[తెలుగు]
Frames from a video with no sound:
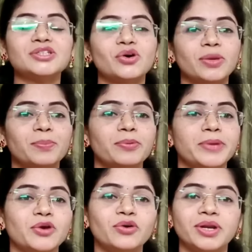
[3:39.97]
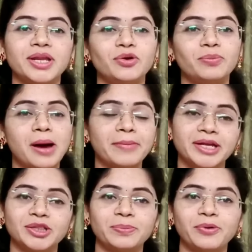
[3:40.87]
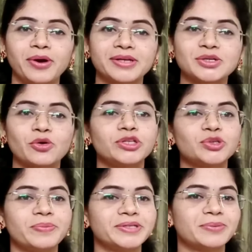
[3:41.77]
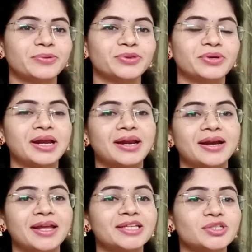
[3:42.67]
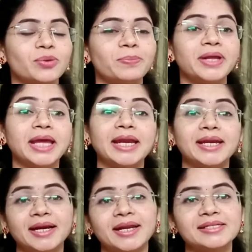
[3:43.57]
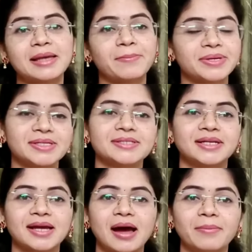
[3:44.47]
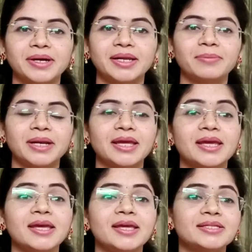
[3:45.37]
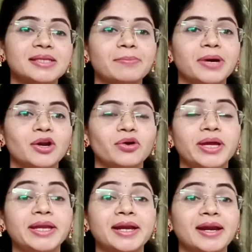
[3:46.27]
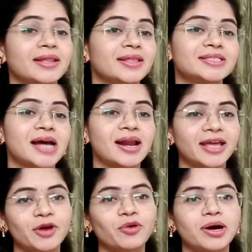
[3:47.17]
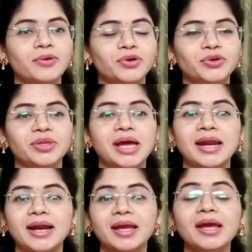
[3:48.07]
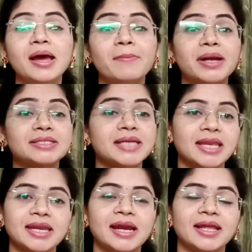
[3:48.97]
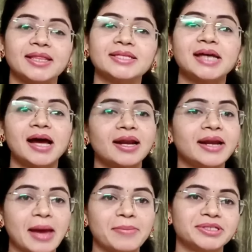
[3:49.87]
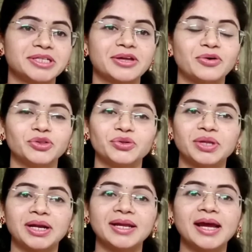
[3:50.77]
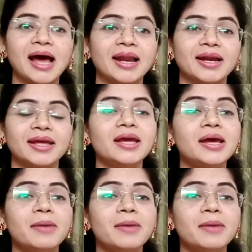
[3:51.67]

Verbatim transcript: సో ఇప్పుడు మీకు నేను మామయ్యత్ ప్రోడక్ట్స్ కొన్ని చూపించబోతున్నానండి సో ఇప్పుడు ఏంటంటే సమ్మర్ సీజన్ కాబట్టి మనకి ఈ సమ్మర్లో హీట్ అనేది చాలా ఎక్కువగా ఉంటుంది అలానే మన స్కిన్ అనేది చాలా డ్యామేజ్ అయితే అవుతుందండి అలానే